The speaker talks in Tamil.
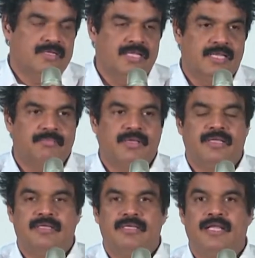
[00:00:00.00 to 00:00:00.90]
நிறைய பேர்
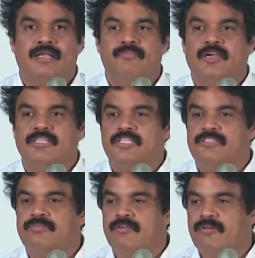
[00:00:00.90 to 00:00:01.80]
ஏர்லி மார்னிங்
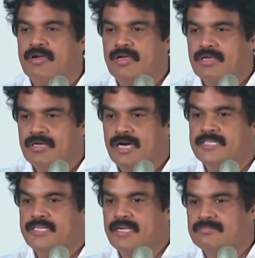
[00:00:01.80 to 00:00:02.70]
செத்து போயிடுவாங்க
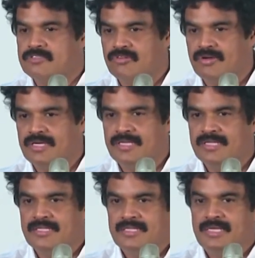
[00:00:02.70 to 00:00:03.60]
ஹார்ட் அட்டாக்னு சொல்லுவாங்க
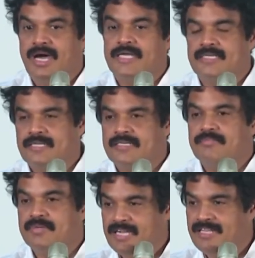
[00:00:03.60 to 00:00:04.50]
ஹார்ட் அட்டாக்கு
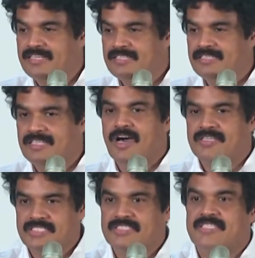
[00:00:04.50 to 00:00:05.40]
பின்னால் இருக்கிறது
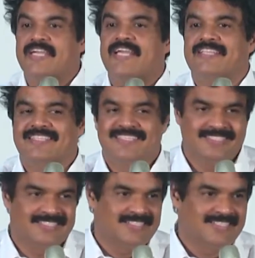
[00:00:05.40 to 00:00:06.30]
ஆக்சிஜன் கிடையாது
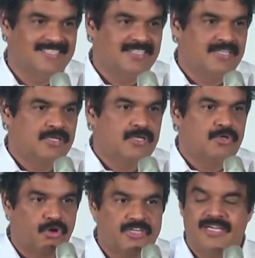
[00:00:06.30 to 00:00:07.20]

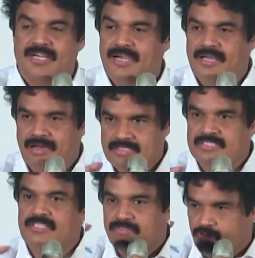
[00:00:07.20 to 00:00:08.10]
குரட்டனால்
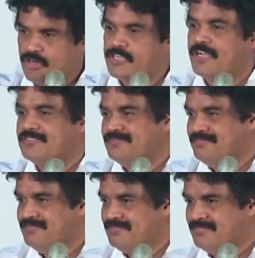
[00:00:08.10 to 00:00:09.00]
ஆக்சிஜன் ஃப்ளோ கட் ஆகும்
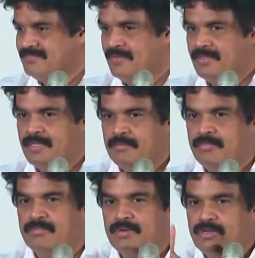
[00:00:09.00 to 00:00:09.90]

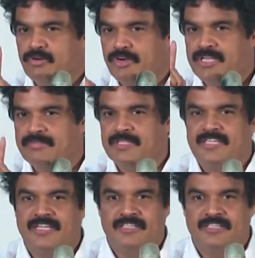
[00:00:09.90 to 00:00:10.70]
பெரும்பாலும் கொரட்டையை பார்த்தீங்கன்னா